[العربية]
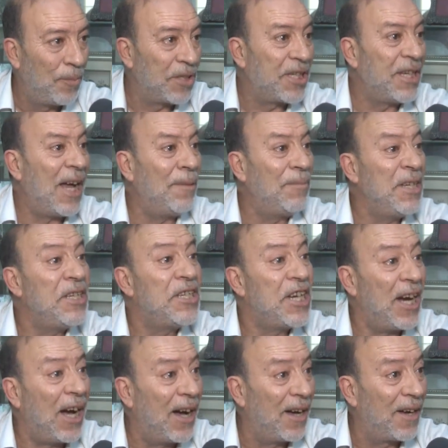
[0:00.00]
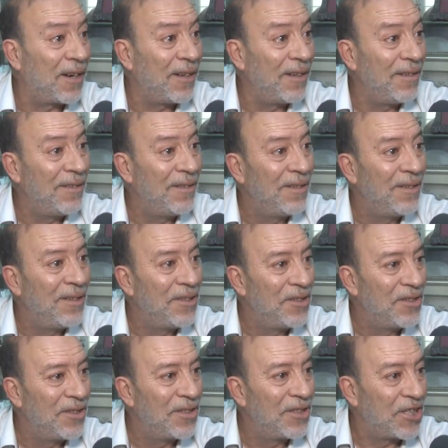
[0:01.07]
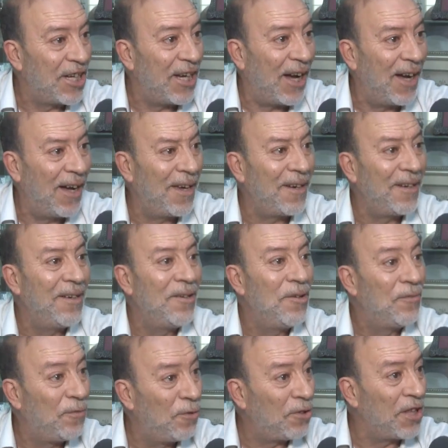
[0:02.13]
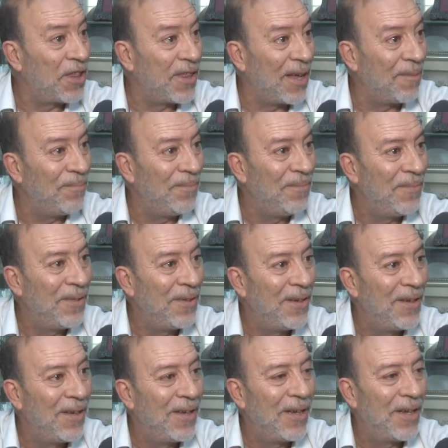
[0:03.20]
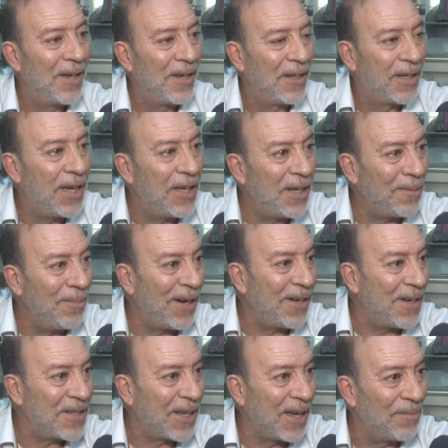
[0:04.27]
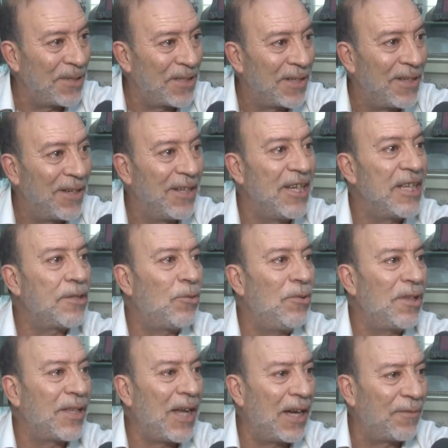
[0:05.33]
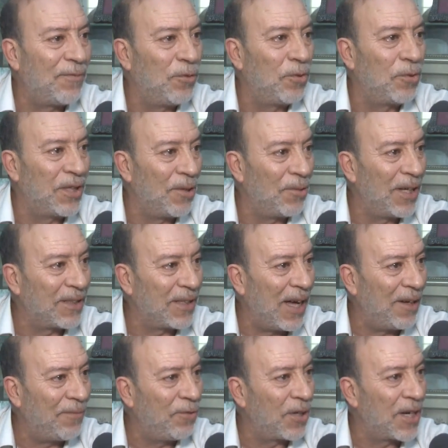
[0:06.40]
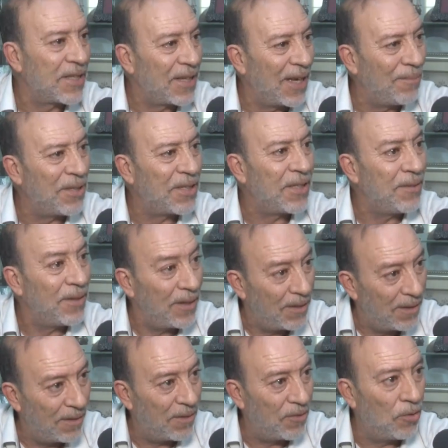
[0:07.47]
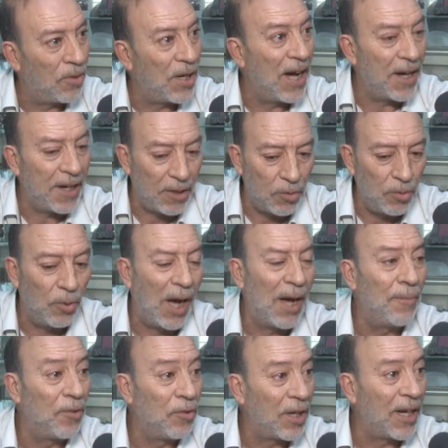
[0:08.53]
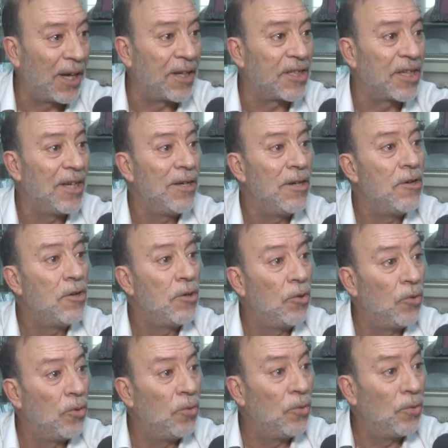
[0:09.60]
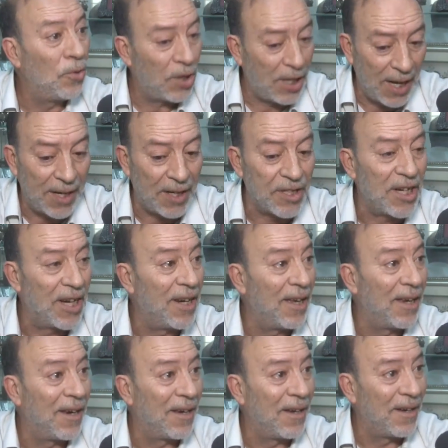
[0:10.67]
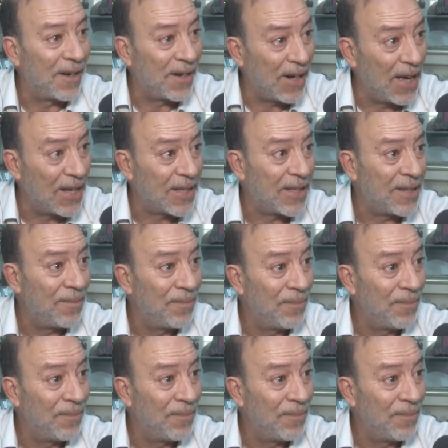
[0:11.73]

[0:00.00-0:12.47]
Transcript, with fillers: ماشيين عاملين شعار شعار فوق الذهب كان قبل راس كبش الناس كل تعرفه والدولة تعرفه راس كبش وغارق وعم يخرج ويخرج الراس